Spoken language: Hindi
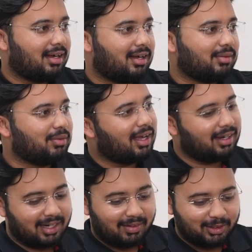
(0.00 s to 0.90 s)
हाँ, वो
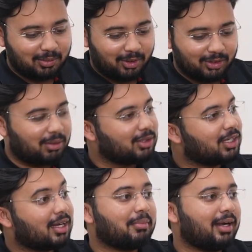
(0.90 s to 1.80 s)
हेलिना वाली तो बहुत कौन
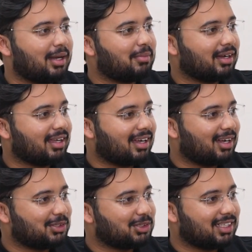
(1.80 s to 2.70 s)
सा बेटा मांगे
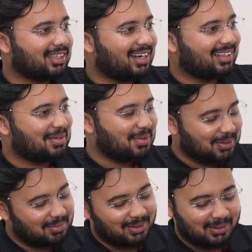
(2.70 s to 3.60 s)
कार जो चलता रहता है
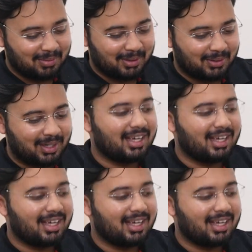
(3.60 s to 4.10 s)
बिल्कुल बिल्कुल